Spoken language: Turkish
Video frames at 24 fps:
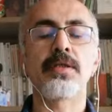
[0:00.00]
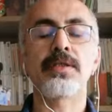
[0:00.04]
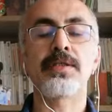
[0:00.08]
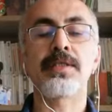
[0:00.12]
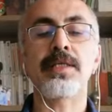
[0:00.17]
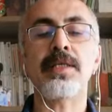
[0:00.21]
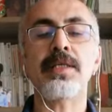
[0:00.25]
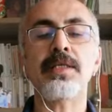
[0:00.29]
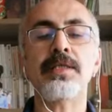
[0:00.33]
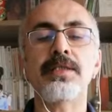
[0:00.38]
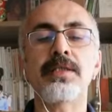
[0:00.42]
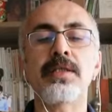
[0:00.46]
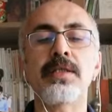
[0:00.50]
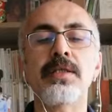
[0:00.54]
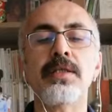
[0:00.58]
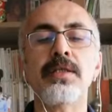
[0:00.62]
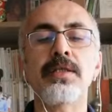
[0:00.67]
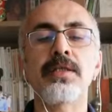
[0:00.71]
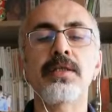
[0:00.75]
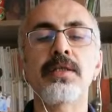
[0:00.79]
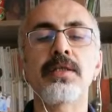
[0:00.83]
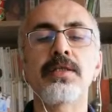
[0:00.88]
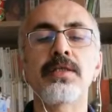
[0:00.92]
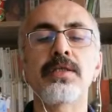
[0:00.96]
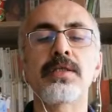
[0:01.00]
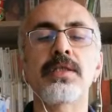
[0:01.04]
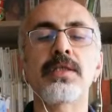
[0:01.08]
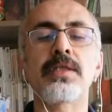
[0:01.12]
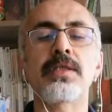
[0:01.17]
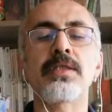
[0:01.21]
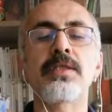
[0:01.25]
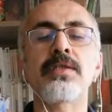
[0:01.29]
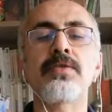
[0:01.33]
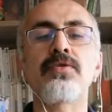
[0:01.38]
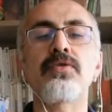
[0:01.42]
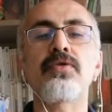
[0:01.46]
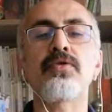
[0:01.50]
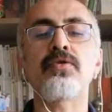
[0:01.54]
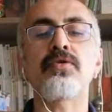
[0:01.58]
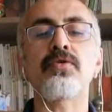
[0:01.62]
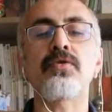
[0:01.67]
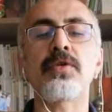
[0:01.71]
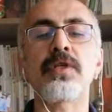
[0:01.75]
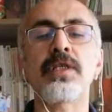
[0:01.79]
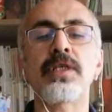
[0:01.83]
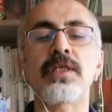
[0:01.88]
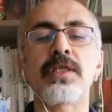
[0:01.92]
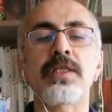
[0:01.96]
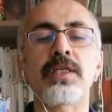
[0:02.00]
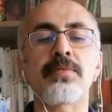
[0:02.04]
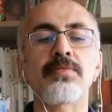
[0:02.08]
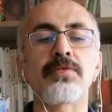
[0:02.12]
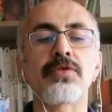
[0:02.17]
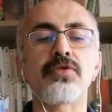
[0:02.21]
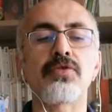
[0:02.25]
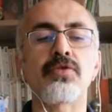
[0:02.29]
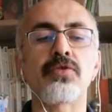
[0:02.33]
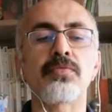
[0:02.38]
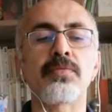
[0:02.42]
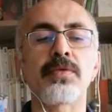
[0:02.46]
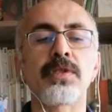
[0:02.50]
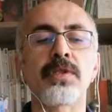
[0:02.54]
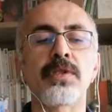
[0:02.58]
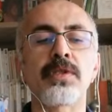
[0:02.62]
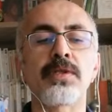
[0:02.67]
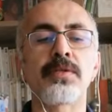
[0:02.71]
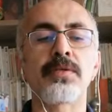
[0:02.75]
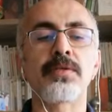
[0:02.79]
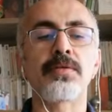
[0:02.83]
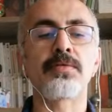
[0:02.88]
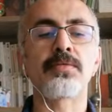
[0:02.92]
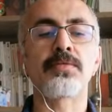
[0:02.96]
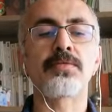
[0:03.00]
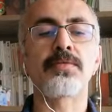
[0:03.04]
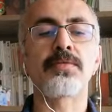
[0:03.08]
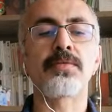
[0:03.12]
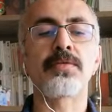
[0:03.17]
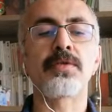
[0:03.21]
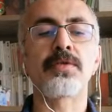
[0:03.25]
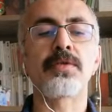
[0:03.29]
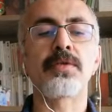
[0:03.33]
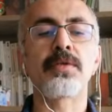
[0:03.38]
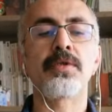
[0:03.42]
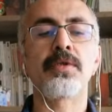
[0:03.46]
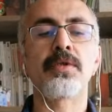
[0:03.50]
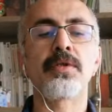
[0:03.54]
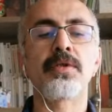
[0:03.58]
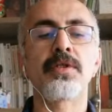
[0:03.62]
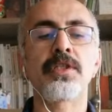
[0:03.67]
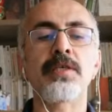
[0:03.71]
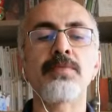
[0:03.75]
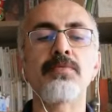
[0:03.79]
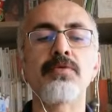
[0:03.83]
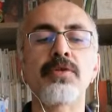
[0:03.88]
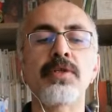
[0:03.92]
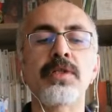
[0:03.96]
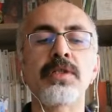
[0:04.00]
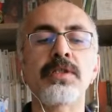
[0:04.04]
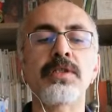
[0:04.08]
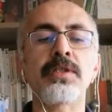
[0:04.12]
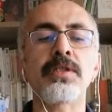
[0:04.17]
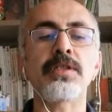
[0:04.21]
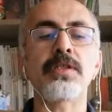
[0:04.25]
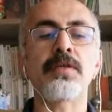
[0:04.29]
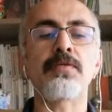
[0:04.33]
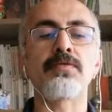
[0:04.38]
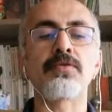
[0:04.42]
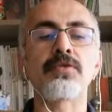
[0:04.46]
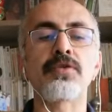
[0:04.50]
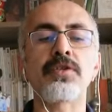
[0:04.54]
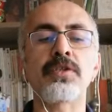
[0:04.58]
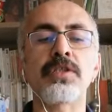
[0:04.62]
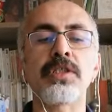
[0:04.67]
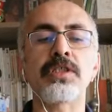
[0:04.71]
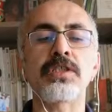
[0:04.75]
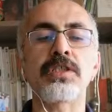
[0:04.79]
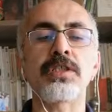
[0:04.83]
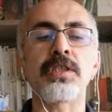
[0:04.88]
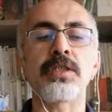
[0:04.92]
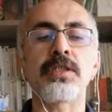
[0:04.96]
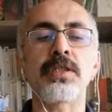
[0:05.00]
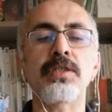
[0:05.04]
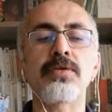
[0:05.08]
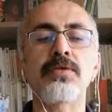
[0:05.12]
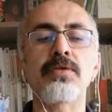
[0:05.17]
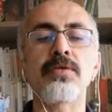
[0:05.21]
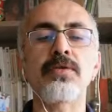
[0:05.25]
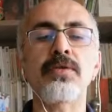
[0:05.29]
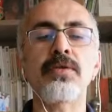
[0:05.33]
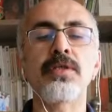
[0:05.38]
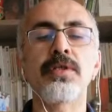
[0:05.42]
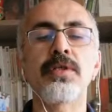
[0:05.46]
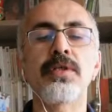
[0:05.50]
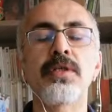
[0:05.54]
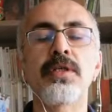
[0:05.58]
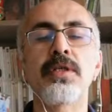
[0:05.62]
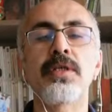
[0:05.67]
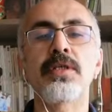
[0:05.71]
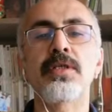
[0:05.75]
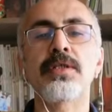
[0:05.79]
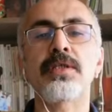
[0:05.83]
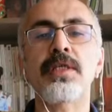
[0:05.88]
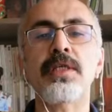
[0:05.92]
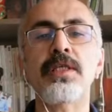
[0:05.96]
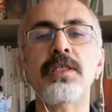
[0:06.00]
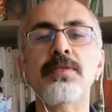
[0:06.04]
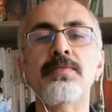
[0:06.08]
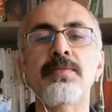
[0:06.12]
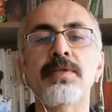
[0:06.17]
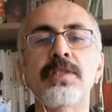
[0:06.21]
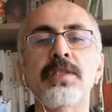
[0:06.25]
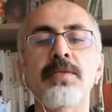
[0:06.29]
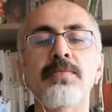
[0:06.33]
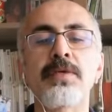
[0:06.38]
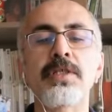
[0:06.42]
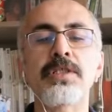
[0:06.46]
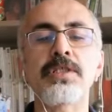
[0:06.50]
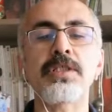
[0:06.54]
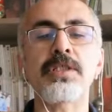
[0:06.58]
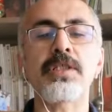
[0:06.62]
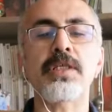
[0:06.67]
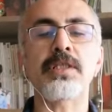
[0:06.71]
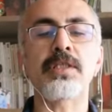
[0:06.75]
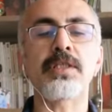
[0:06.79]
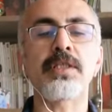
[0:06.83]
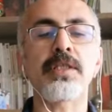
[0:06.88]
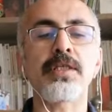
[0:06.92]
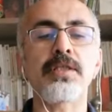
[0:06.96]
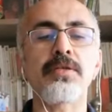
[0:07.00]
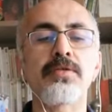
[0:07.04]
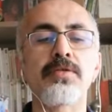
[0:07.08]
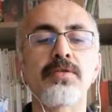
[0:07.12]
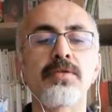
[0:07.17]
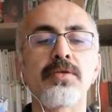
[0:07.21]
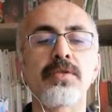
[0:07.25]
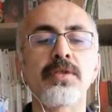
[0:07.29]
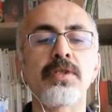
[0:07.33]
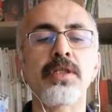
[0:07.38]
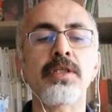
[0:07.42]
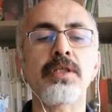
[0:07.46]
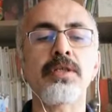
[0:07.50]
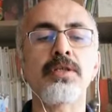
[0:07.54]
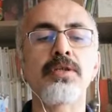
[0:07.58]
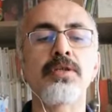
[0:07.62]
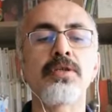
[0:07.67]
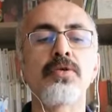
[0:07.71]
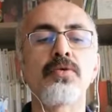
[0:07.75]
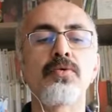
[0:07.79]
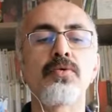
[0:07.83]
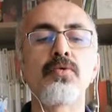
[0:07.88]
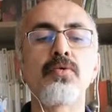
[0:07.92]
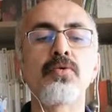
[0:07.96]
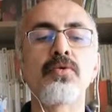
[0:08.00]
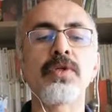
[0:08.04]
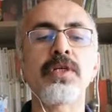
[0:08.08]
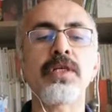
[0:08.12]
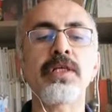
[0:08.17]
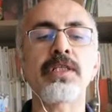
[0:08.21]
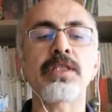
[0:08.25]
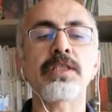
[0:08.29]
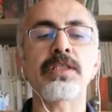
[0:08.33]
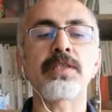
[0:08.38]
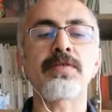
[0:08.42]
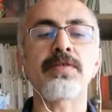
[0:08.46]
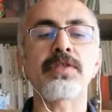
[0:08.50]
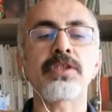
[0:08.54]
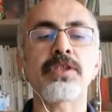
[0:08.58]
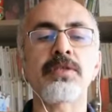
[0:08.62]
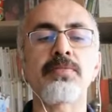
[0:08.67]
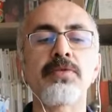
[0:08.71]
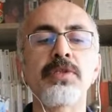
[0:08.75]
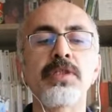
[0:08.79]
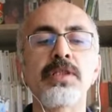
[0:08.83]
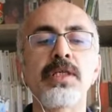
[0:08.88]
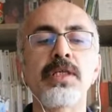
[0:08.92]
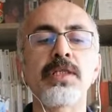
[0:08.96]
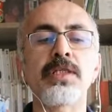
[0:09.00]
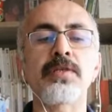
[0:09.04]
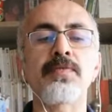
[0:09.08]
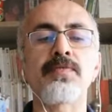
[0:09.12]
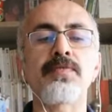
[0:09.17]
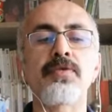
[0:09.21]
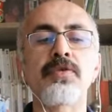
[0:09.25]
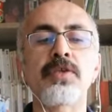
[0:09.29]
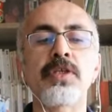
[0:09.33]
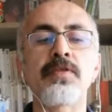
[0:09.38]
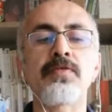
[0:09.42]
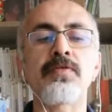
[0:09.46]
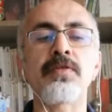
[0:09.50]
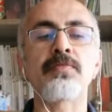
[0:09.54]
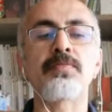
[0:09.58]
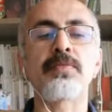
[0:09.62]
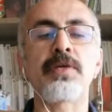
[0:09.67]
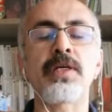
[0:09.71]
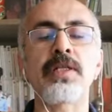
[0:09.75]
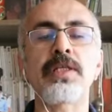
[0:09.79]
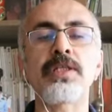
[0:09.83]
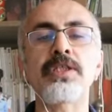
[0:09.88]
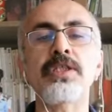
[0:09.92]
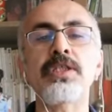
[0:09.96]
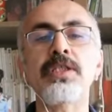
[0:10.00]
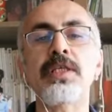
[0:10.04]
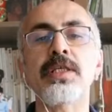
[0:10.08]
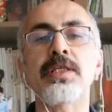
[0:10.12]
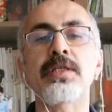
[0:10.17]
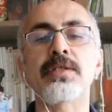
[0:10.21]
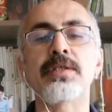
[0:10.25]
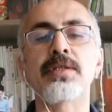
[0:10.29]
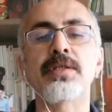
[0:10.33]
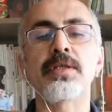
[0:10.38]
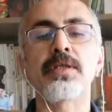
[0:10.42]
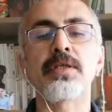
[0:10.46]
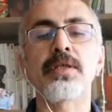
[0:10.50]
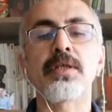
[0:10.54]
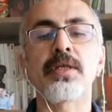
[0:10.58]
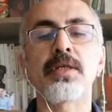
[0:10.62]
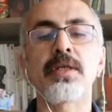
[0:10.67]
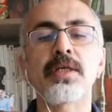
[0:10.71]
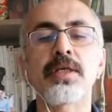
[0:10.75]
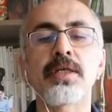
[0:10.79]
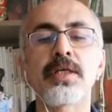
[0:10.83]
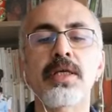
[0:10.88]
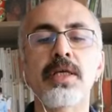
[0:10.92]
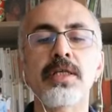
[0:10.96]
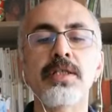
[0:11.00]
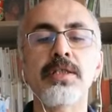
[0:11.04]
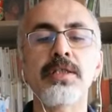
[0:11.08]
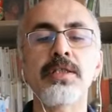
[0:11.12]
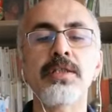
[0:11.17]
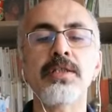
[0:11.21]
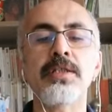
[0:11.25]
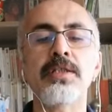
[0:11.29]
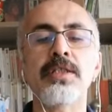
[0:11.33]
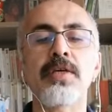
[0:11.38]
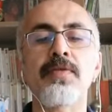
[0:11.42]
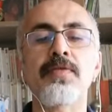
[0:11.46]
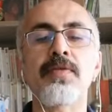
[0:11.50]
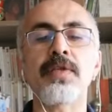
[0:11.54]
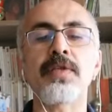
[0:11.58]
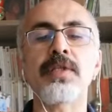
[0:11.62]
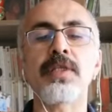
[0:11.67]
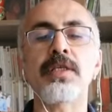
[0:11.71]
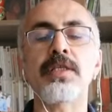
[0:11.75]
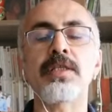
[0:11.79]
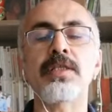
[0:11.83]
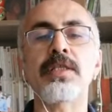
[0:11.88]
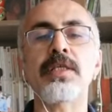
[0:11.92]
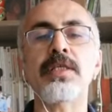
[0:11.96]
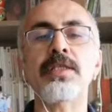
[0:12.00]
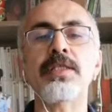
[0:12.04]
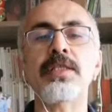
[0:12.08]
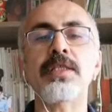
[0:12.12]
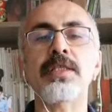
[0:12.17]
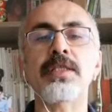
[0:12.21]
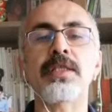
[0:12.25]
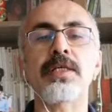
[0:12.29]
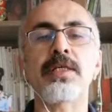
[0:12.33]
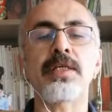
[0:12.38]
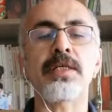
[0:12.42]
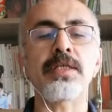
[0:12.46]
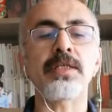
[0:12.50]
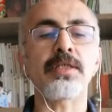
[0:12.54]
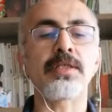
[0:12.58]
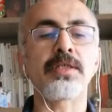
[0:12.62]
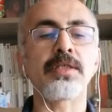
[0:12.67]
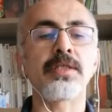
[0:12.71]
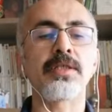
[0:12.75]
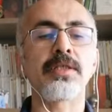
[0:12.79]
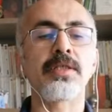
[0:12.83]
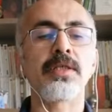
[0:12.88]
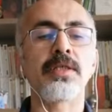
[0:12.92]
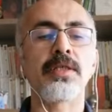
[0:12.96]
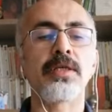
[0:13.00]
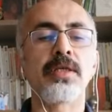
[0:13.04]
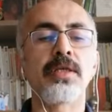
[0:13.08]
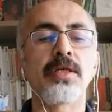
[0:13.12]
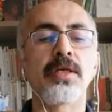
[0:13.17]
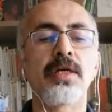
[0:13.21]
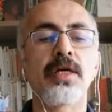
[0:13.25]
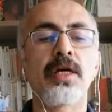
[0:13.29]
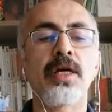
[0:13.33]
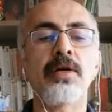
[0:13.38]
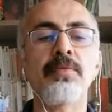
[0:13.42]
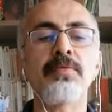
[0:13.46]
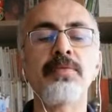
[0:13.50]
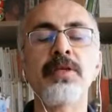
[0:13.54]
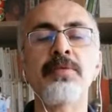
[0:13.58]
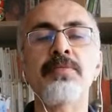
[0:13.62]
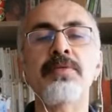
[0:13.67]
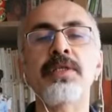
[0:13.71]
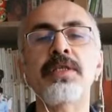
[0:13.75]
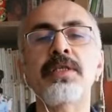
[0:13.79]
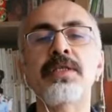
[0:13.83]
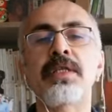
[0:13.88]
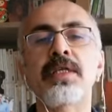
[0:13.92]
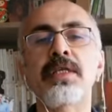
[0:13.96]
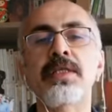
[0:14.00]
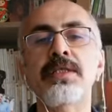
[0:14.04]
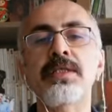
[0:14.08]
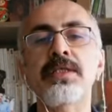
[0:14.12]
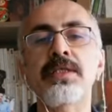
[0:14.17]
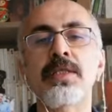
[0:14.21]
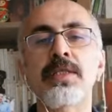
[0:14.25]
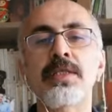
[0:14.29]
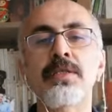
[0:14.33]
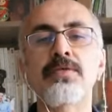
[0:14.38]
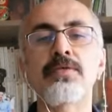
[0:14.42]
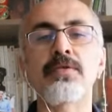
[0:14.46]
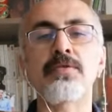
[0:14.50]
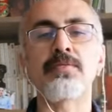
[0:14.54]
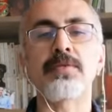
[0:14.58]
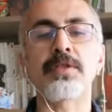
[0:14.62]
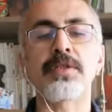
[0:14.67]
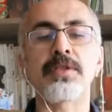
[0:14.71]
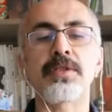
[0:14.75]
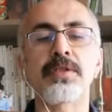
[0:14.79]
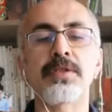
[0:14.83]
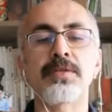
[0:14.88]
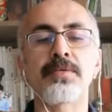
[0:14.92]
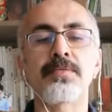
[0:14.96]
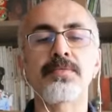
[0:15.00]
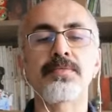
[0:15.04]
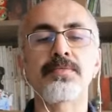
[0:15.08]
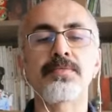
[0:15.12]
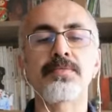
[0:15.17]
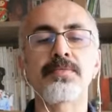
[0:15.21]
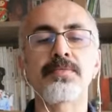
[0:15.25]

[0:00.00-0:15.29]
Zelenski sırtına örgütlere dayamış durumda. Demokrasinin savunucusu geçinen NATO, 8 Mart Emekçi Kadınlar Günü'nde Ukrayna'da savaşan bir kadının fotoğrafını paylaşırken kadının kıyafetindeki Nazilere ait amblemden rahatsız dahi olmadı.